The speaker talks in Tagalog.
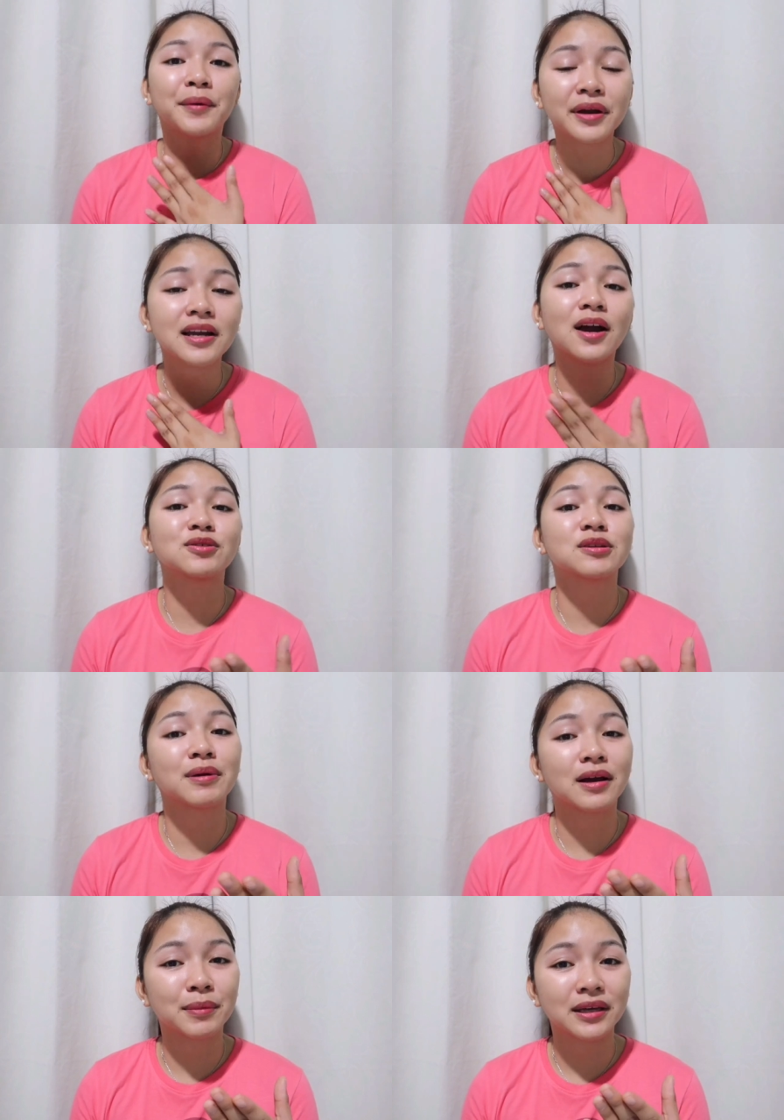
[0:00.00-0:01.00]
Aware na ako
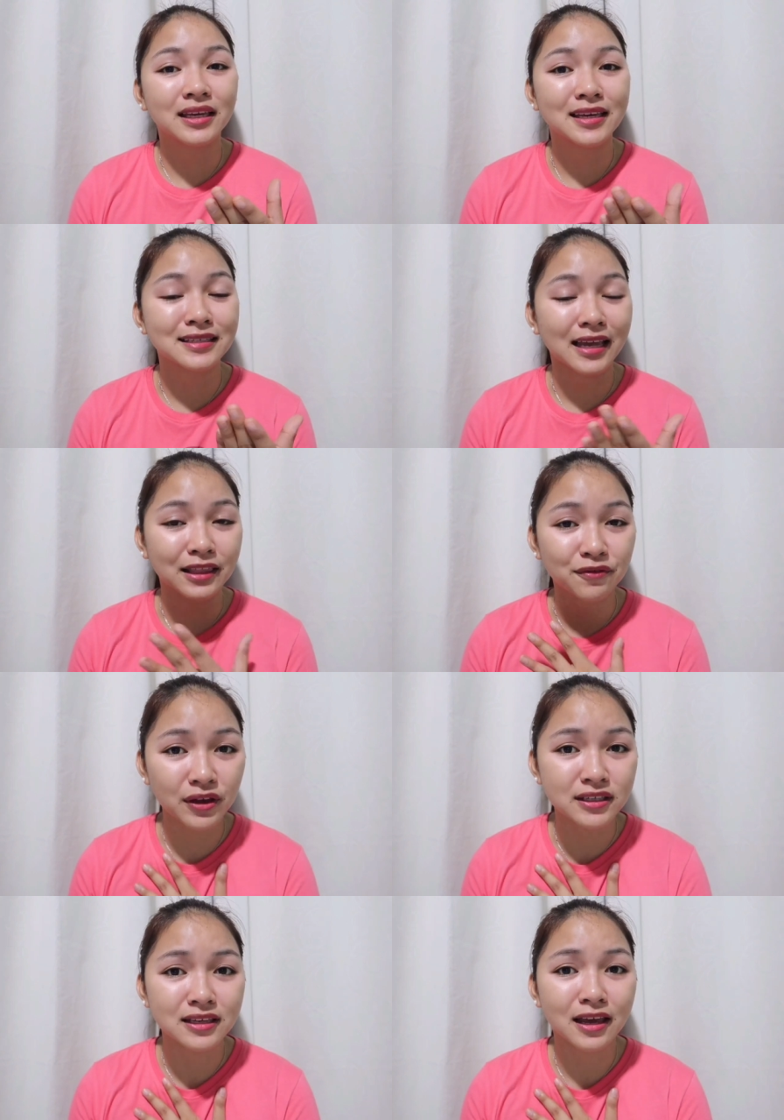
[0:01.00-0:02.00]
sa mga magiging side
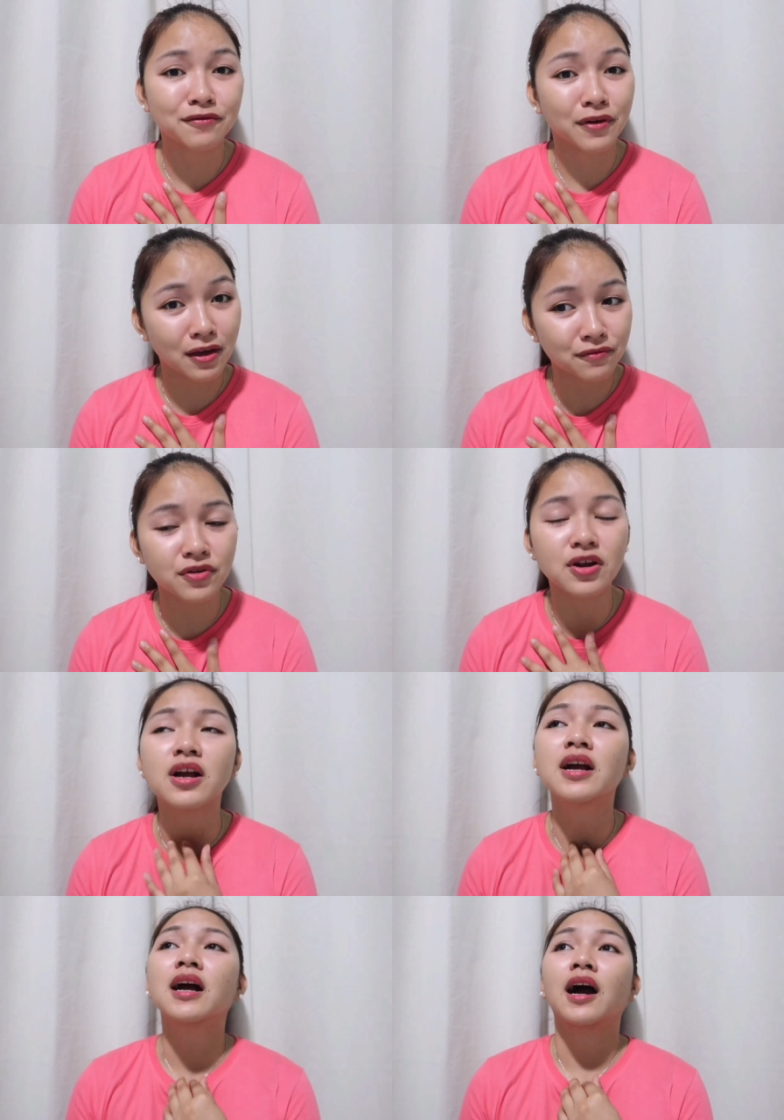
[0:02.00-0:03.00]
effects niya, if
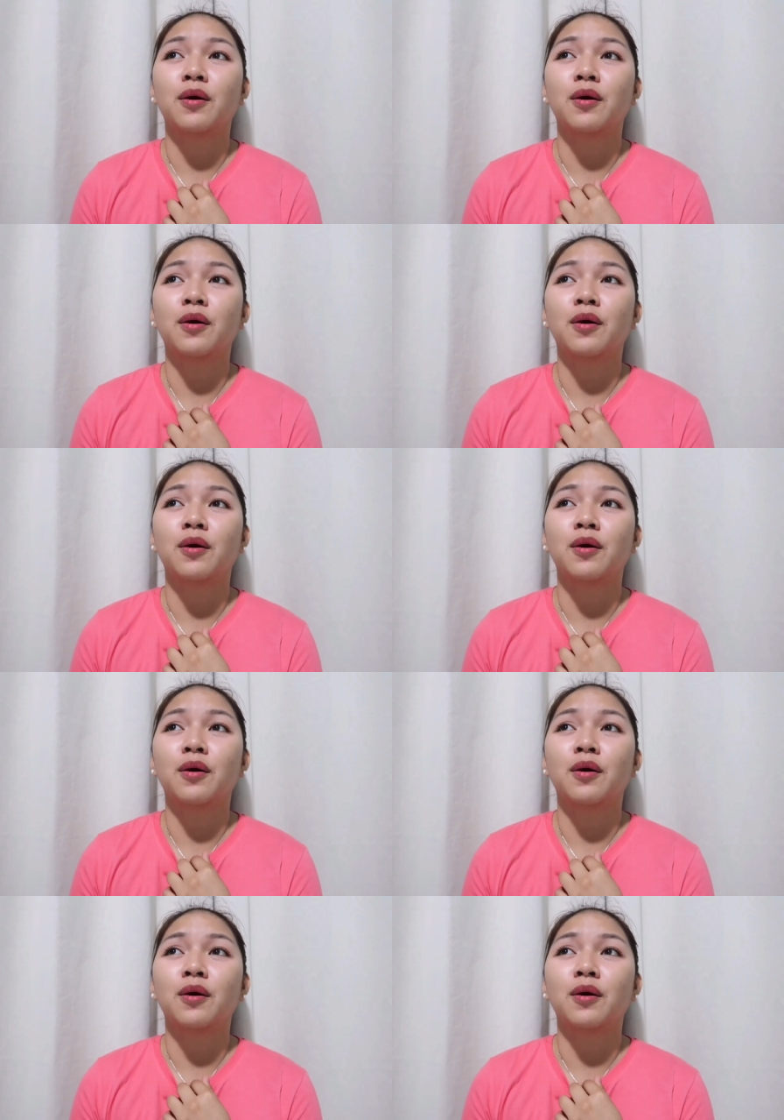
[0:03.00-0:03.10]
ever.